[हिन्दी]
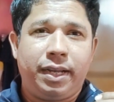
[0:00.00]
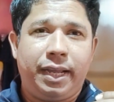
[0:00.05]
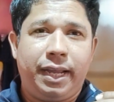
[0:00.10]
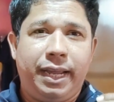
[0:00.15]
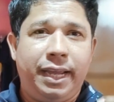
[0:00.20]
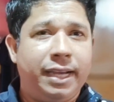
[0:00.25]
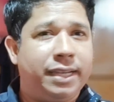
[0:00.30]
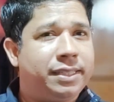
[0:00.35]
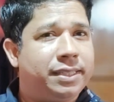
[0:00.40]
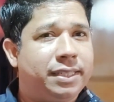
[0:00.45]

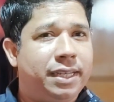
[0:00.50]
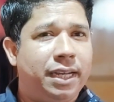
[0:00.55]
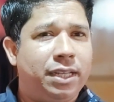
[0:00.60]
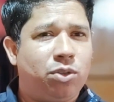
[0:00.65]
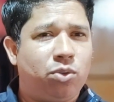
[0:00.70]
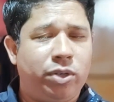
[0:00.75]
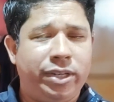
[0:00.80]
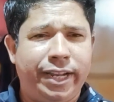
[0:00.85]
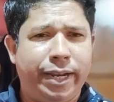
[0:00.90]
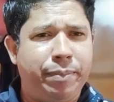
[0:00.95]
एक्स का
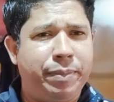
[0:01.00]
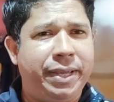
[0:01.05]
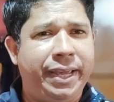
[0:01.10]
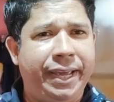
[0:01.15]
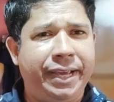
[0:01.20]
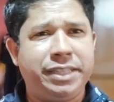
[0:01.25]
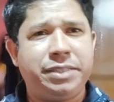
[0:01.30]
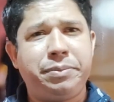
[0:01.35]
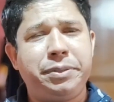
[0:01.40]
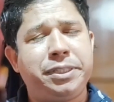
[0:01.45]
तो रियल मी
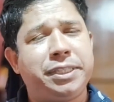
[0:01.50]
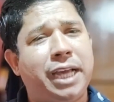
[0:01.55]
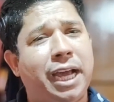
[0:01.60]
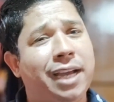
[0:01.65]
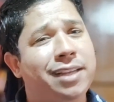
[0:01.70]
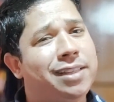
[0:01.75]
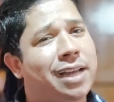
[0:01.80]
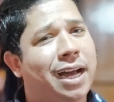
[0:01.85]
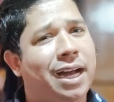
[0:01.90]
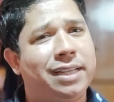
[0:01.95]
एक्स भी
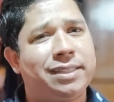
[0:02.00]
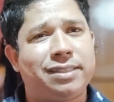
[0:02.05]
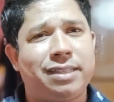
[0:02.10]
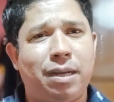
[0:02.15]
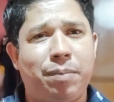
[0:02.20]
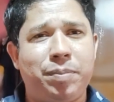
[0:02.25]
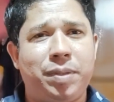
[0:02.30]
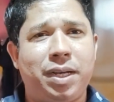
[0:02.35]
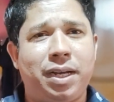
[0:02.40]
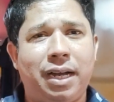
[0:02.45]
शायद आज
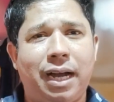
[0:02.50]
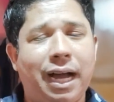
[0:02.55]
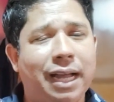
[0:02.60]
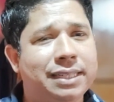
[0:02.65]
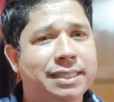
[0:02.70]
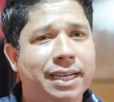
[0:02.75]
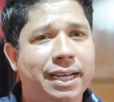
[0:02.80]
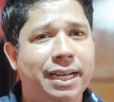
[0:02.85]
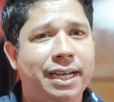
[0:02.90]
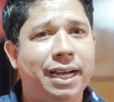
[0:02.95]
शाम तक आ
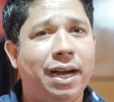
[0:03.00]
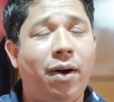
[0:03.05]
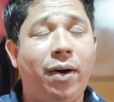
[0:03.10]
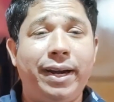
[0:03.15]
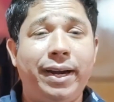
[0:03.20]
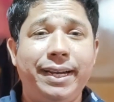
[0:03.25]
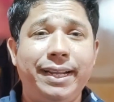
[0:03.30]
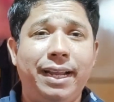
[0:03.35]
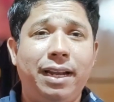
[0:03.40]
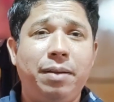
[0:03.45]
जाएगा
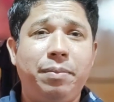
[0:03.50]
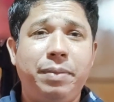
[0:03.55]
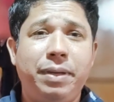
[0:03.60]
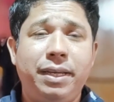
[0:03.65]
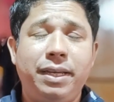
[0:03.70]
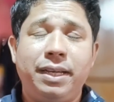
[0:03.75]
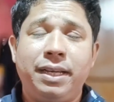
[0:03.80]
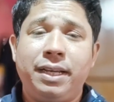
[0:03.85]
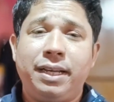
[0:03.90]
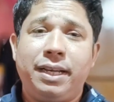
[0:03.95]
और रियल
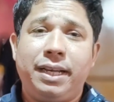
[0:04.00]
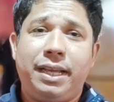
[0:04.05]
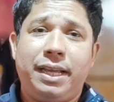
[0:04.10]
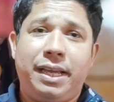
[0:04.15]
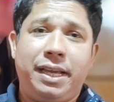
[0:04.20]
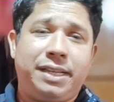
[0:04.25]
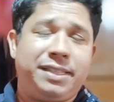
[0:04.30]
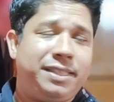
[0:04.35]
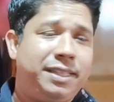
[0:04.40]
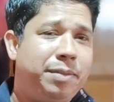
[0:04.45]
मी
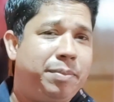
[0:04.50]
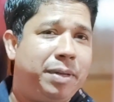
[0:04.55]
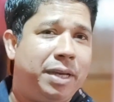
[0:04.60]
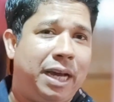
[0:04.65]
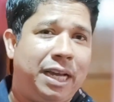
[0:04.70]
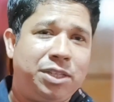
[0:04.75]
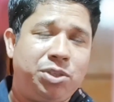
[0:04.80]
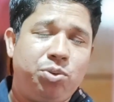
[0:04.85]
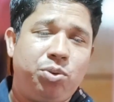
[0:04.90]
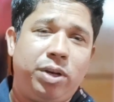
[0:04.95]
एक्सटी में
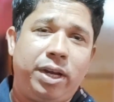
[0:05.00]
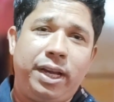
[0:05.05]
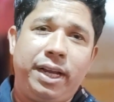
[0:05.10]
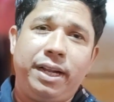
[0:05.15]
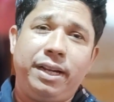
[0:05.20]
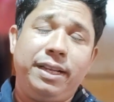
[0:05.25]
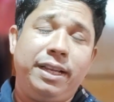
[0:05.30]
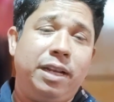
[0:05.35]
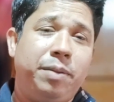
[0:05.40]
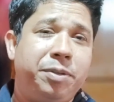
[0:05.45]
आ चुका
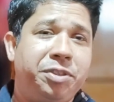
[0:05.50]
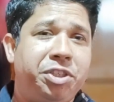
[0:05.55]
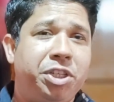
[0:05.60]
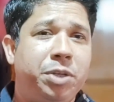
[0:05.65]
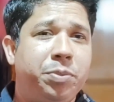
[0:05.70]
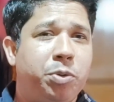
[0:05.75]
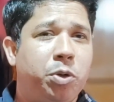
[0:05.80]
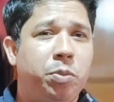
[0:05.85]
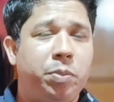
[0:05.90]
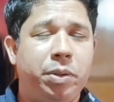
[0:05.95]
है रियल मी
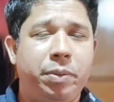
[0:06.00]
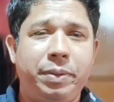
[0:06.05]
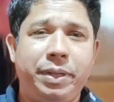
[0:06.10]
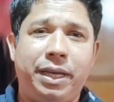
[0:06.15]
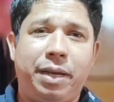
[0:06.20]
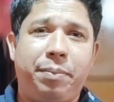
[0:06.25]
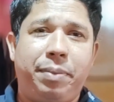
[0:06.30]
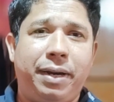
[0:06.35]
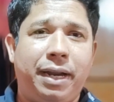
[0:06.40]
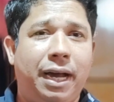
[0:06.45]
थ्री प्रो में भी
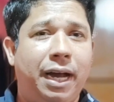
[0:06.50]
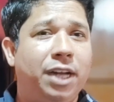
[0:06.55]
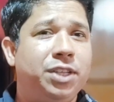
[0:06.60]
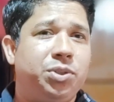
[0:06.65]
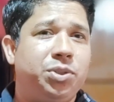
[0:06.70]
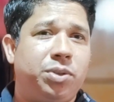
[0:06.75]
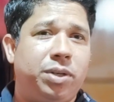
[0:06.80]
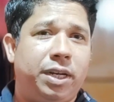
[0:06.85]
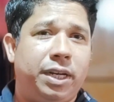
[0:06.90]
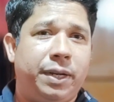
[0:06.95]
यहाँ पर आ
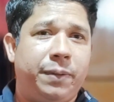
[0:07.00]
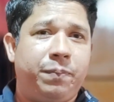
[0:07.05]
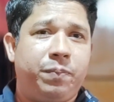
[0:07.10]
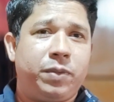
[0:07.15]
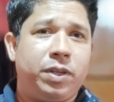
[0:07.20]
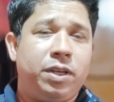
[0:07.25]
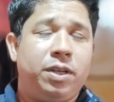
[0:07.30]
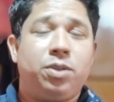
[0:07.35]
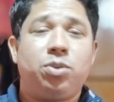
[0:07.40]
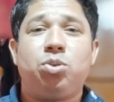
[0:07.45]
चुका है
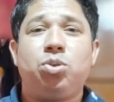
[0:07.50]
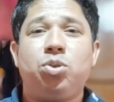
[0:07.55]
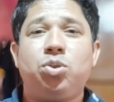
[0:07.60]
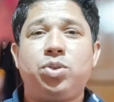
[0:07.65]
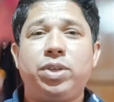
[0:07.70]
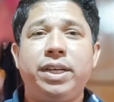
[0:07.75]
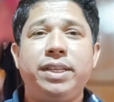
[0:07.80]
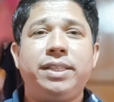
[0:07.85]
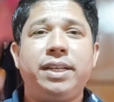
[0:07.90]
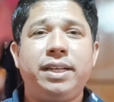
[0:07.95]
तो
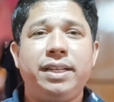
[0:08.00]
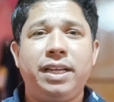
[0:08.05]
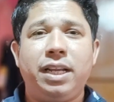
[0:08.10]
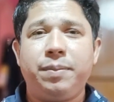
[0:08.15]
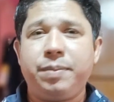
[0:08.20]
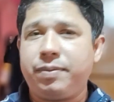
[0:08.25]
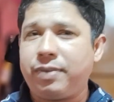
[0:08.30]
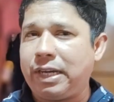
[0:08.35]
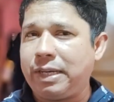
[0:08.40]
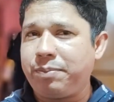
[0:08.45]
दोस्तों यही था रियल
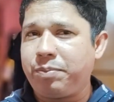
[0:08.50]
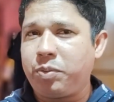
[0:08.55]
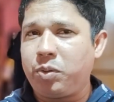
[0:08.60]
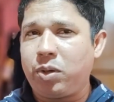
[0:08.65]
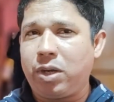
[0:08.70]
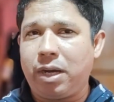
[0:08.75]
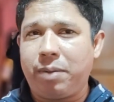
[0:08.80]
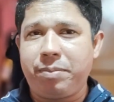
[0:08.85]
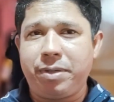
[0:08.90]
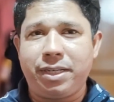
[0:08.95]
मी फाइव प्रो
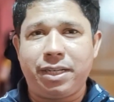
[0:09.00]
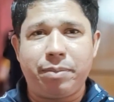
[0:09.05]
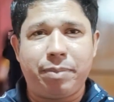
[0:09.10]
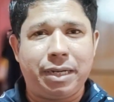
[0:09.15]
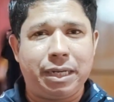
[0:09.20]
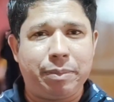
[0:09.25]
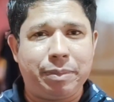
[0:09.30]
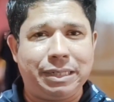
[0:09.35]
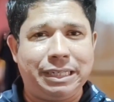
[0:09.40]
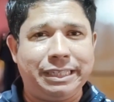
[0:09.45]
का अपडेट के
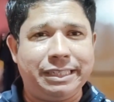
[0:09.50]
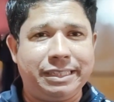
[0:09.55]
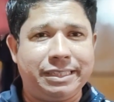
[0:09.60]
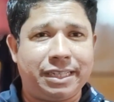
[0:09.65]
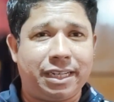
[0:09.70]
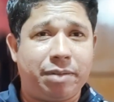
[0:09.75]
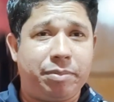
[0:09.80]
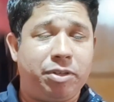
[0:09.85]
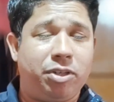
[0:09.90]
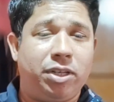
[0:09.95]
बारे में डिटेल्स
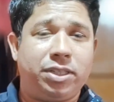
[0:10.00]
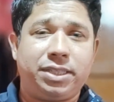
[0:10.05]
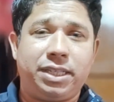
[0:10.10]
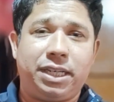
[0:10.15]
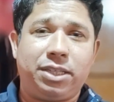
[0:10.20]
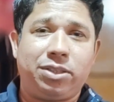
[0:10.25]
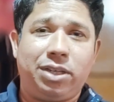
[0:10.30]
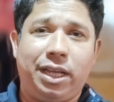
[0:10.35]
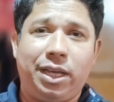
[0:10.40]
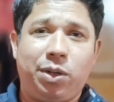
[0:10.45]
अगर वीडियो अच्छा
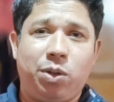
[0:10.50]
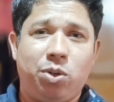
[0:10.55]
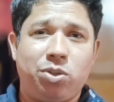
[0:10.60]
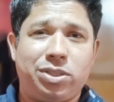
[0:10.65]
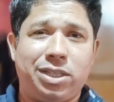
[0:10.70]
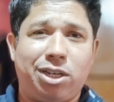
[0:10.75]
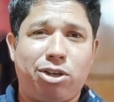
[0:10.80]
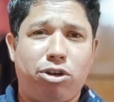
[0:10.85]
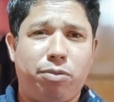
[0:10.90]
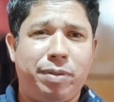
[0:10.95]
लगा तो लाइक करो
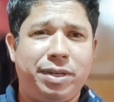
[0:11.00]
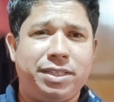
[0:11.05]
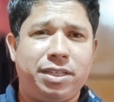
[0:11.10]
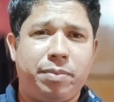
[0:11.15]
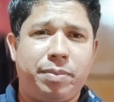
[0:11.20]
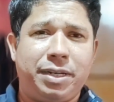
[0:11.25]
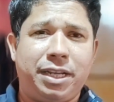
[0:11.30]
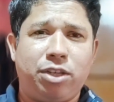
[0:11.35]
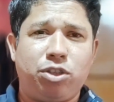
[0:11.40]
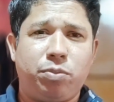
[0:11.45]
शेयर करो मेरे चैनल
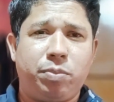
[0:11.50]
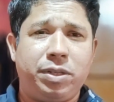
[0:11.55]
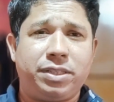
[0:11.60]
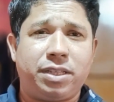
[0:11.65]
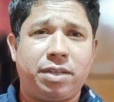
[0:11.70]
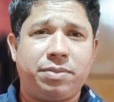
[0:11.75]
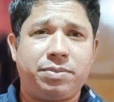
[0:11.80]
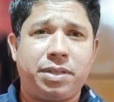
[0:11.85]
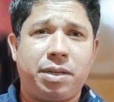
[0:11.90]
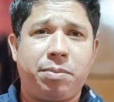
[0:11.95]
पर नया तो प्लीज़
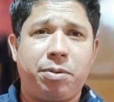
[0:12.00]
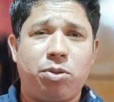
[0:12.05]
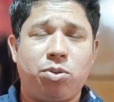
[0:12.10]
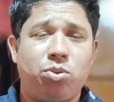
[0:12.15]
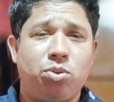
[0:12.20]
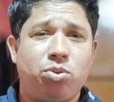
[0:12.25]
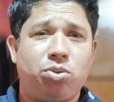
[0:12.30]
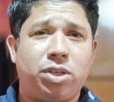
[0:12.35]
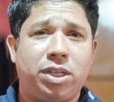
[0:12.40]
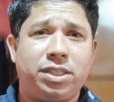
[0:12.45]
सब्सक्राइब करो तो
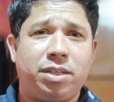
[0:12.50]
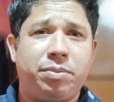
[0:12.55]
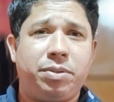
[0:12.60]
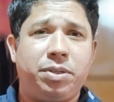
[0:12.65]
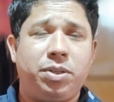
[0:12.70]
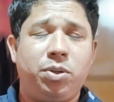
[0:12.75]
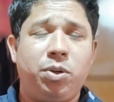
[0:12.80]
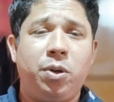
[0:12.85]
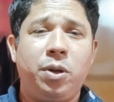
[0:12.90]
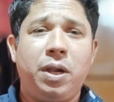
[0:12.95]
दोस्तों आज का
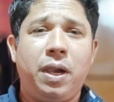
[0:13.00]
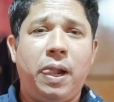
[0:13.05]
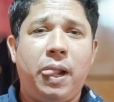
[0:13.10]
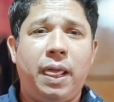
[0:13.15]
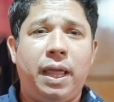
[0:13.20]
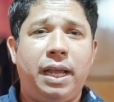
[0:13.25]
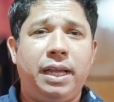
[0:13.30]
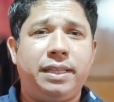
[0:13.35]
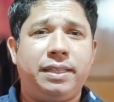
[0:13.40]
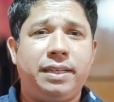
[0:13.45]
वीडियो
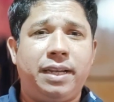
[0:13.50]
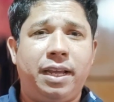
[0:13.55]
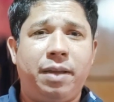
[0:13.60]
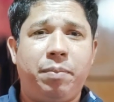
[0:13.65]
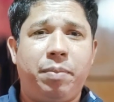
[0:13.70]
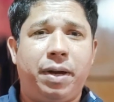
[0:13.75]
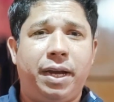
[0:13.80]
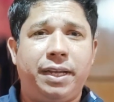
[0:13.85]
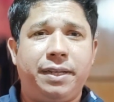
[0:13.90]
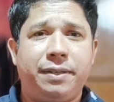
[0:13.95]
इतना ही बाय